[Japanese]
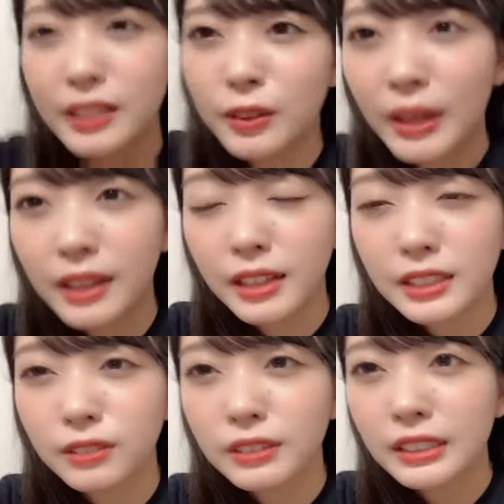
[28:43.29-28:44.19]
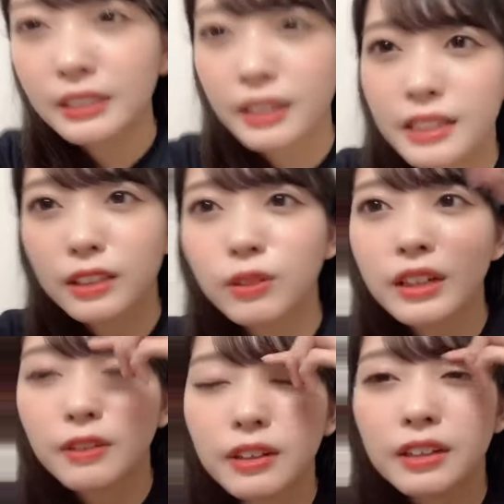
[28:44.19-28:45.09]
あの話のきっかけと
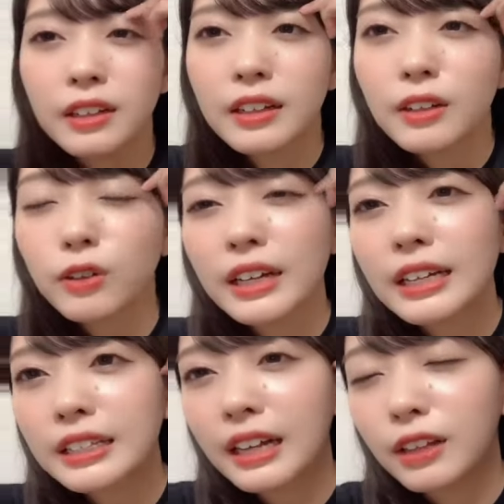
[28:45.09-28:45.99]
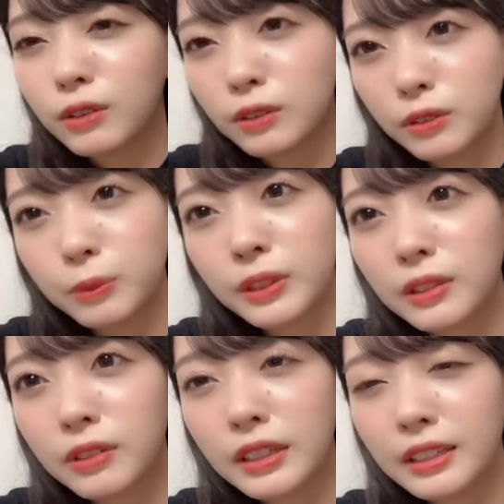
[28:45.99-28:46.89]
かをかあの覚
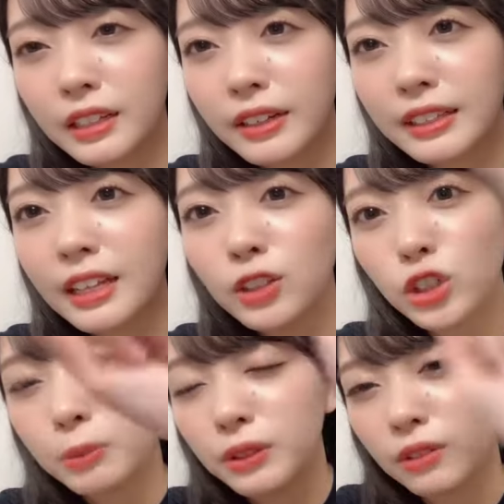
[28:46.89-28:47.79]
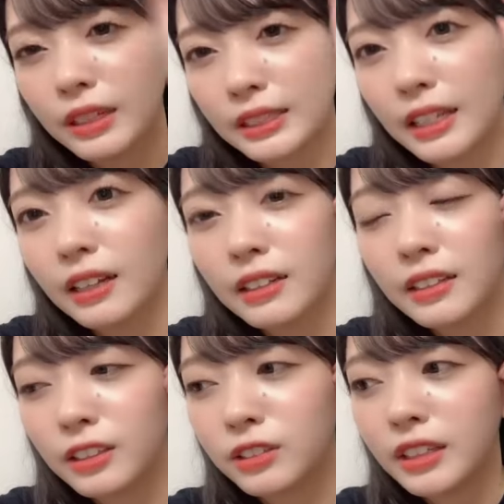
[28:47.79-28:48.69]
えておきたいとか誕生日とかさ
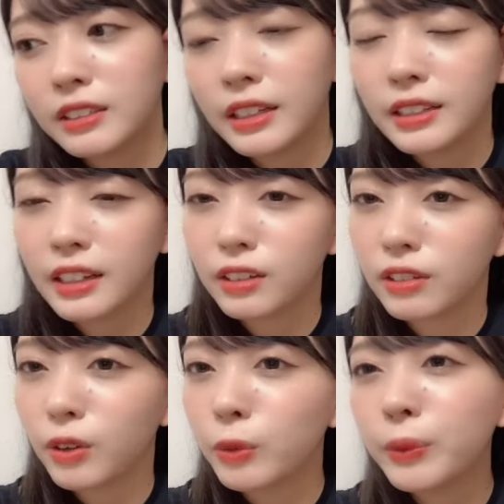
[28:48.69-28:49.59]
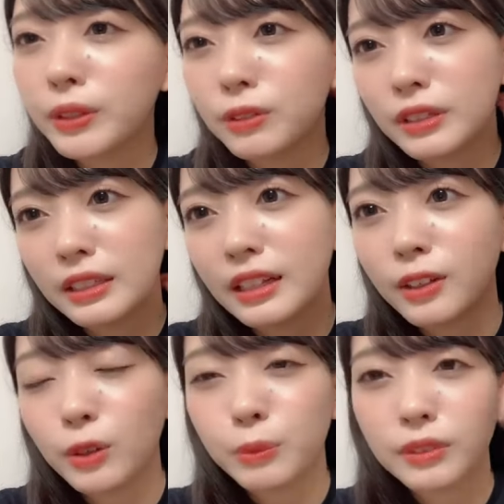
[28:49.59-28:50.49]
言ってくれたりとか覚えておきた
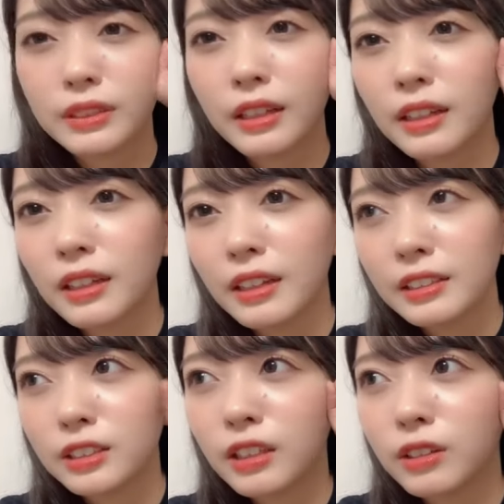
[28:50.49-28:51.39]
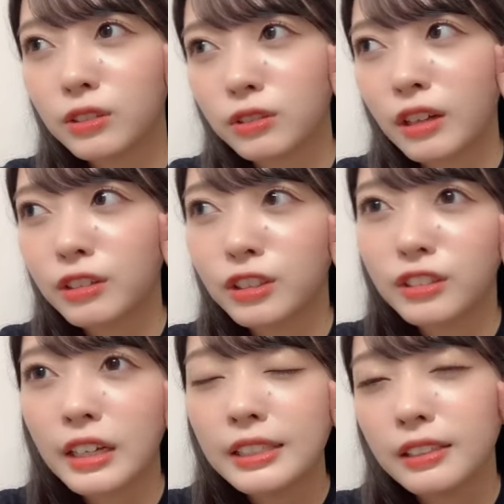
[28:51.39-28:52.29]
いと思って実はその握手
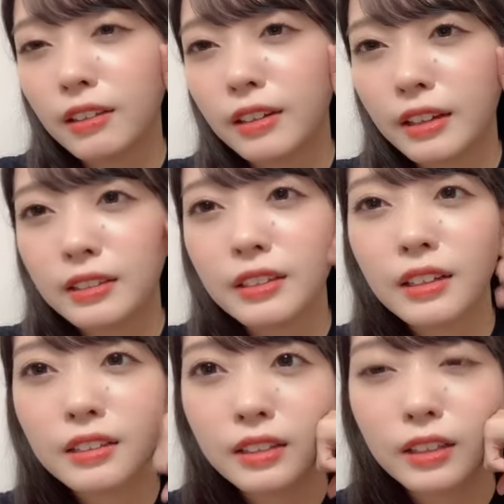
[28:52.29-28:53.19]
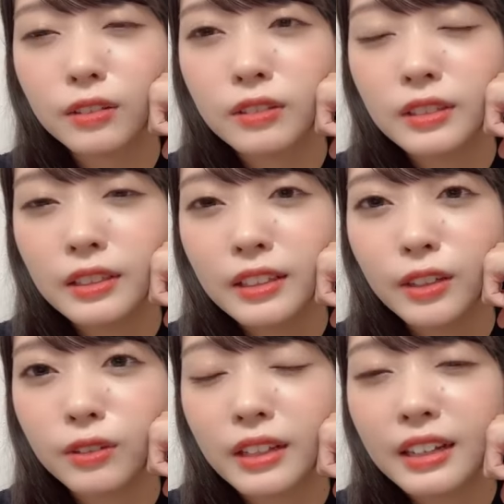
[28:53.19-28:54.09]
会時代からやってたんだけど
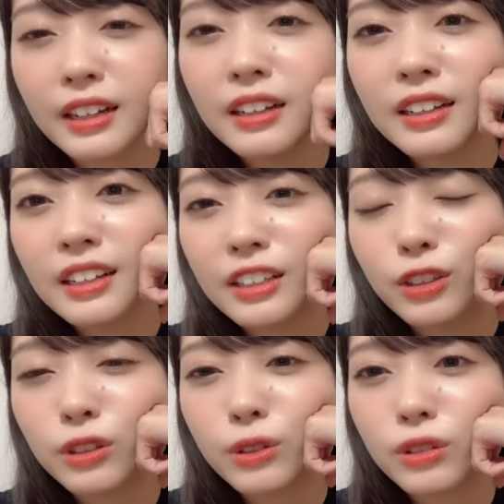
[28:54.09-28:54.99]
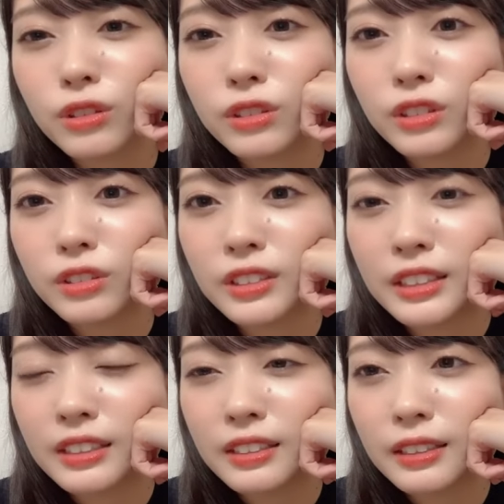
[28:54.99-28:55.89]
けどなんか言うことによ
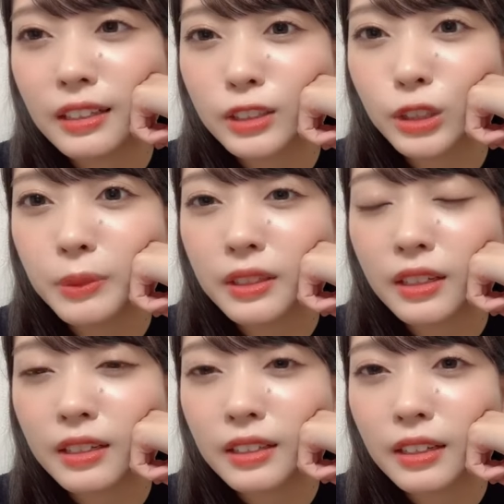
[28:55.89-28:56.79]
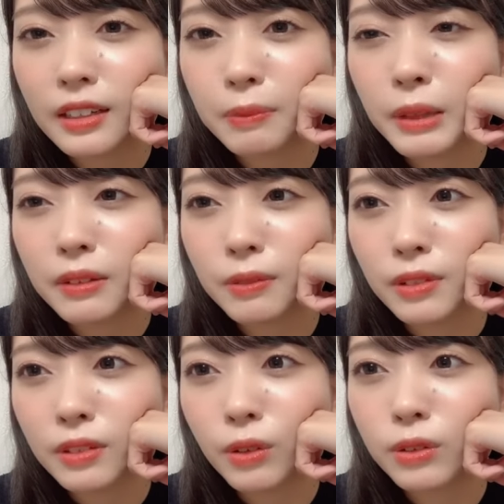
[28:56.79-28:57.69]
りなんか全てがなんかめ
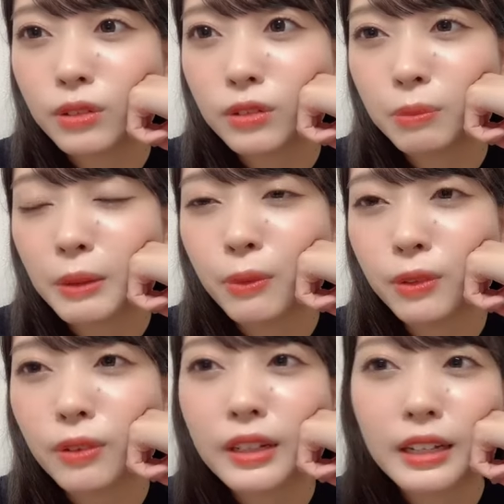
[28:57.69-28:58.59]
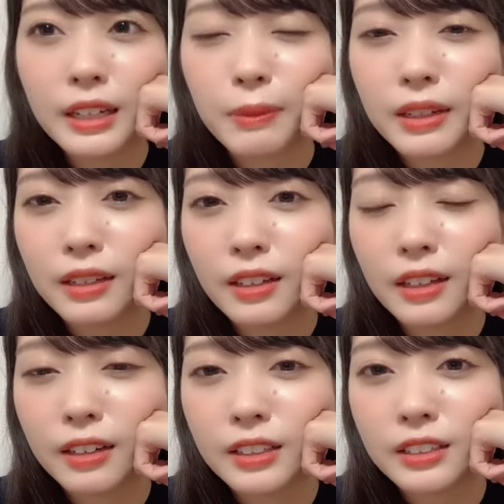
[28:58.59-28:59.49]
ノートのメモのおかげみたいな
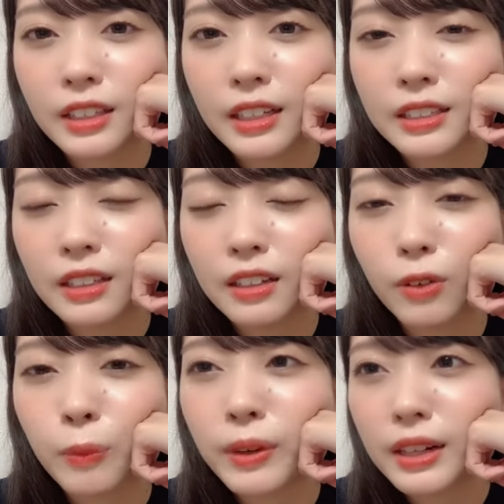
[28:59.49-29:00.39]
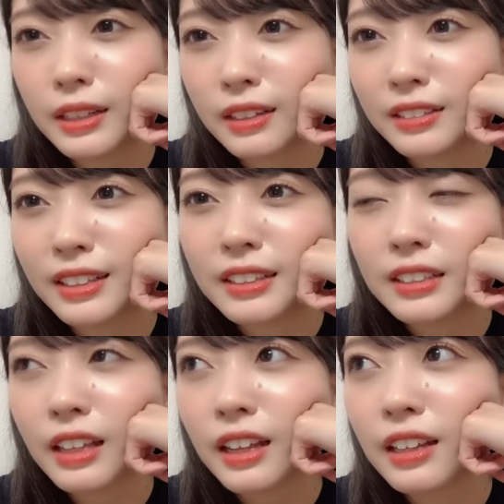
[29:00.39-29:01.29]
握手会時代が思われたくなく
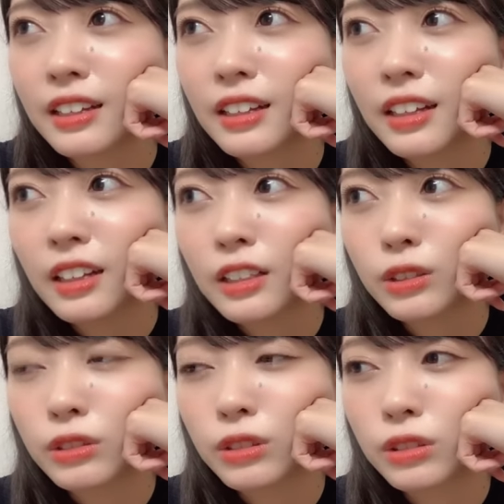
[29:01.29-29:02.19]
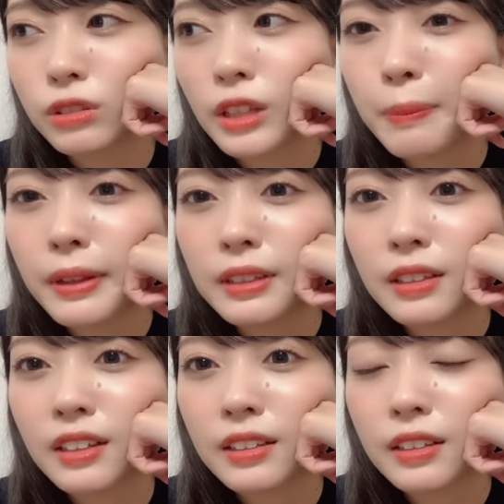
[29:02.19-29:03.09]
てそうずっと黙っ
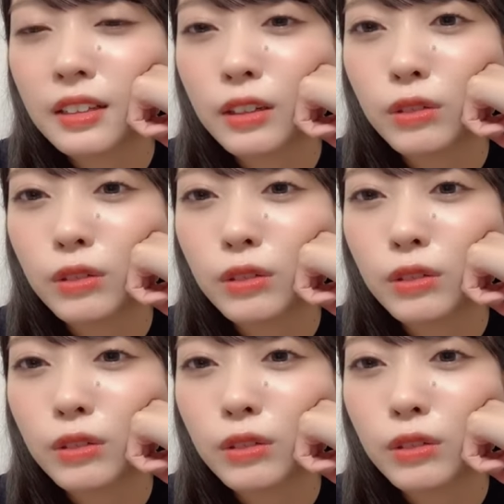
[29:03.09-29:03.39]
てたんだけ